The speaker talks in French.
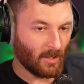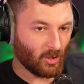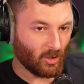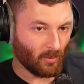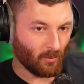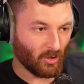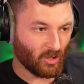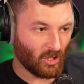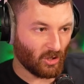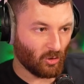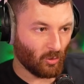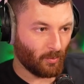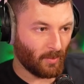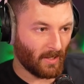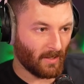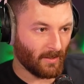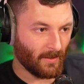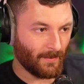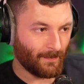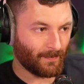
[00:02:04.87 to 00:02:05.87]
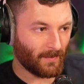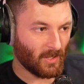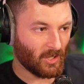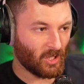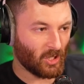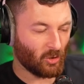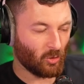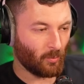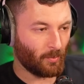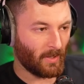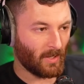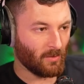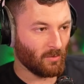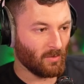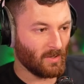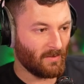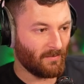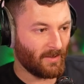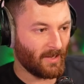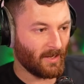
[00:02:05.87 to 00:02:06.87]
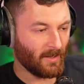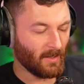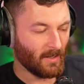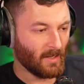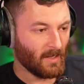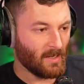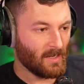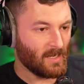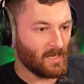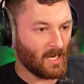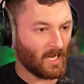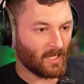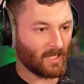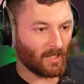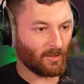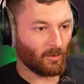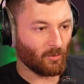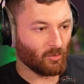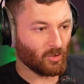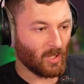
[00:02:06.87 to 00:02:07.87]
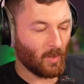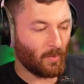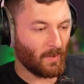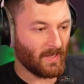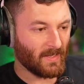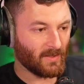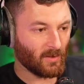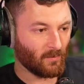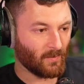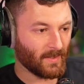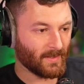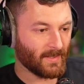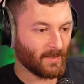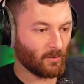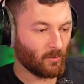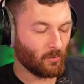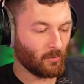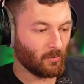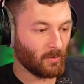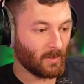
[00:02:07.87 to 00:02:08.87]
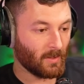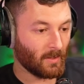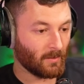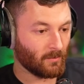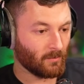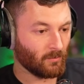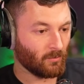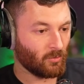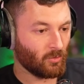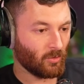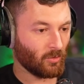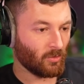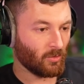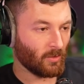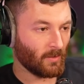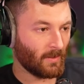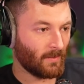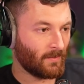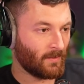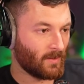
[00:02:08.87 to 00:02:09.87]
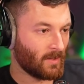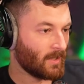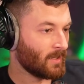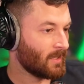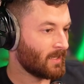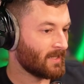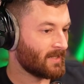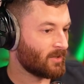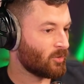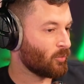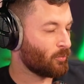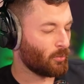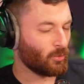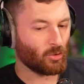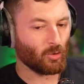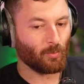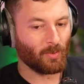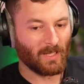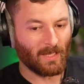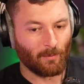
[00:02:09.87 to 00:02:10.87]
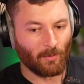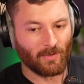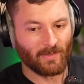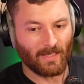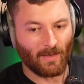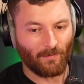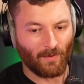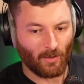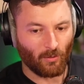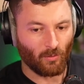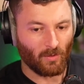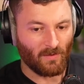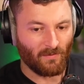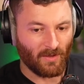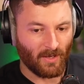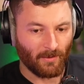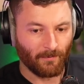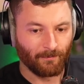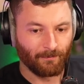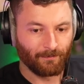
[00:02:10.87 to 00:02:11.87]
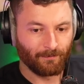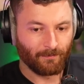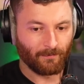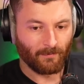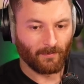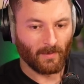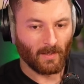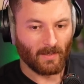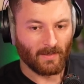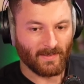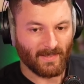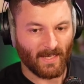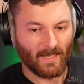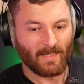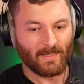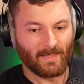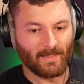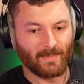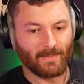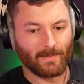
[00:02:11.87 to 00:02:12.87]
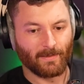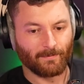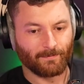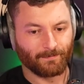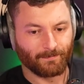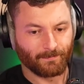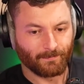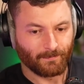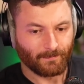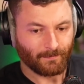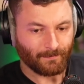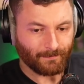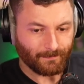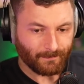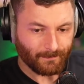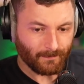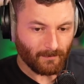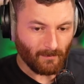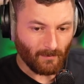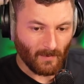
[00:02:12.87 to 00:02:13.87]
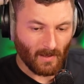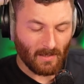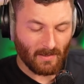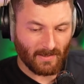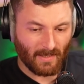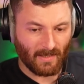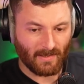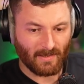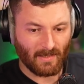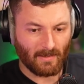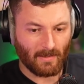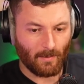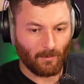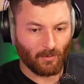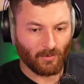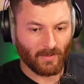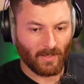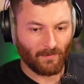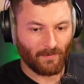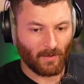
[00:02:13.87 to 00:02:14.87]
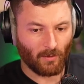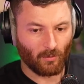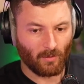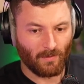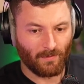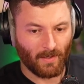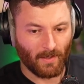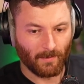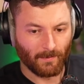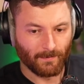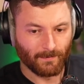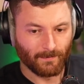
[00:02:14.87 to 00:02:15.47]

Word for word: Genre moi j'ai chopé un j'ai chopé un olivier, il a 4 ans, je l'ai payé 125 euros les gars. Donc genre tu peux choper des bonnes affaires d'olivier. Ça existe. Ça existe les bonnes affaires d'olivier.